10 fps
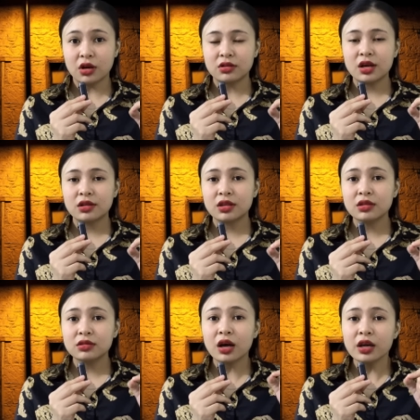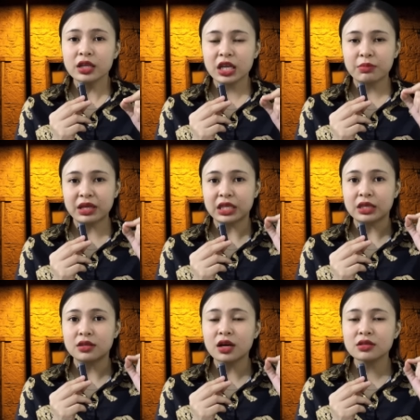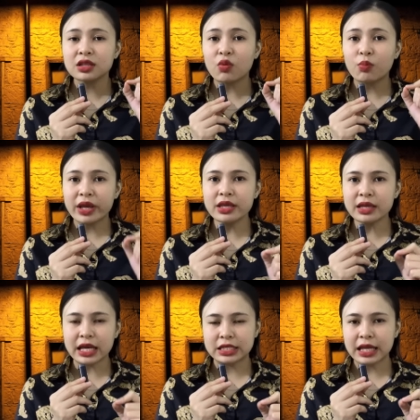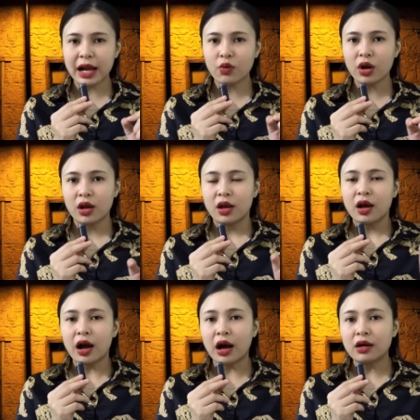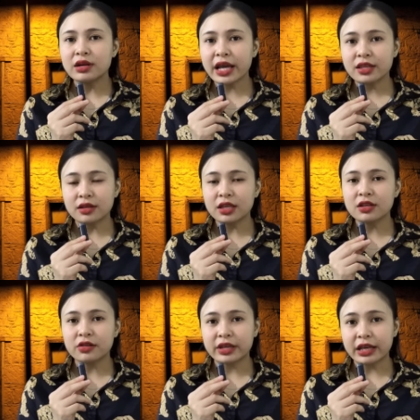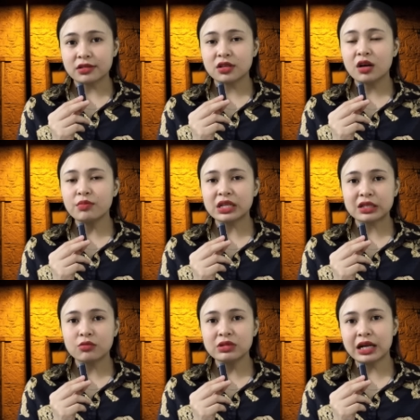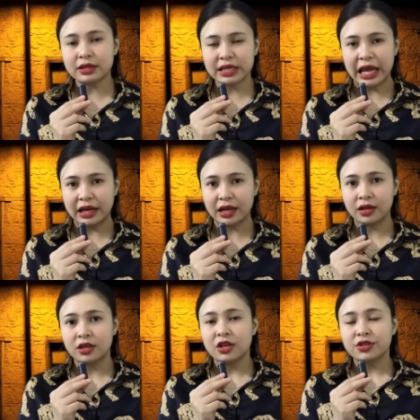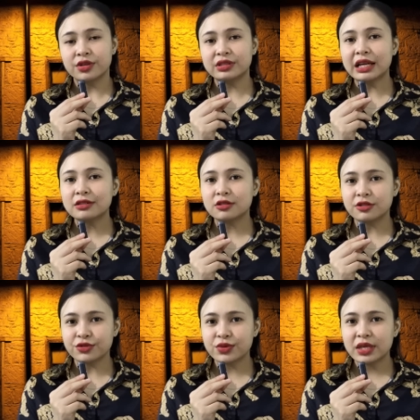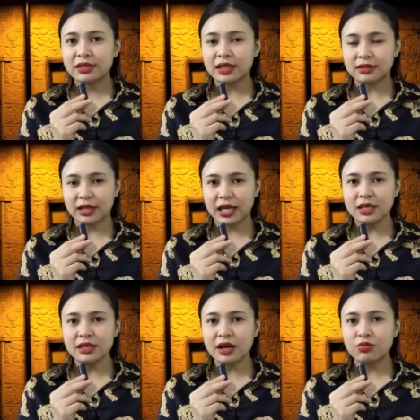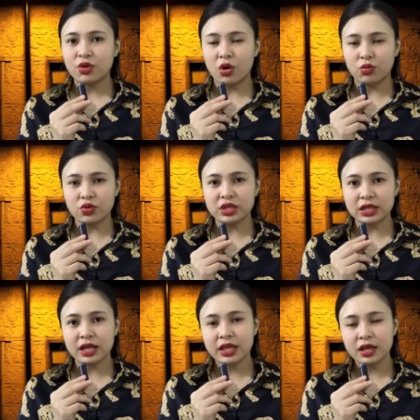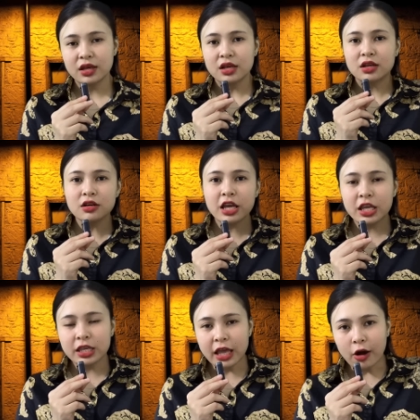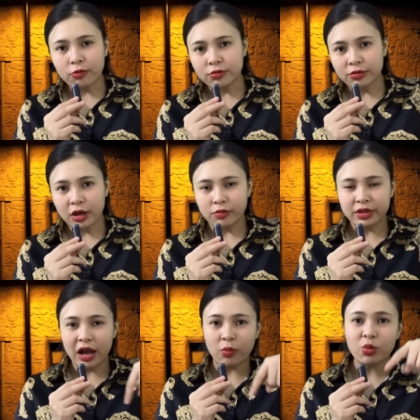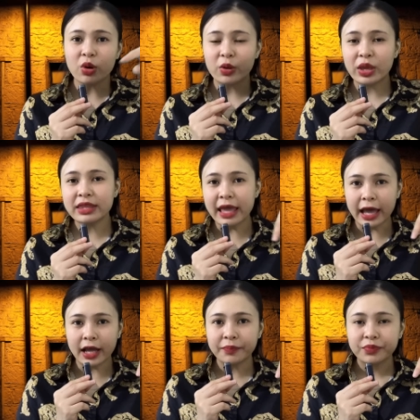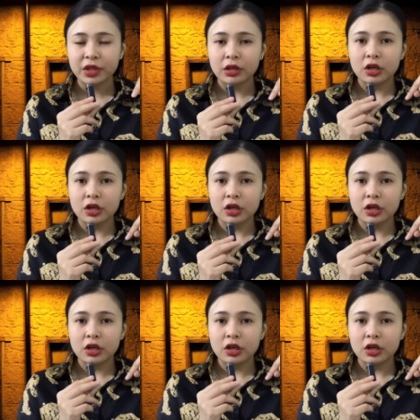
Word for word: Cho nên tới khi mà chị chết xong mấy ngày sau, ở đây những cái người hàng xóm mà sống gần nhà nè, người ta thường xuyên nhìn thấy vong hồn của chị Ni cứ đi vòng vòng vòng ngoài mé nhà.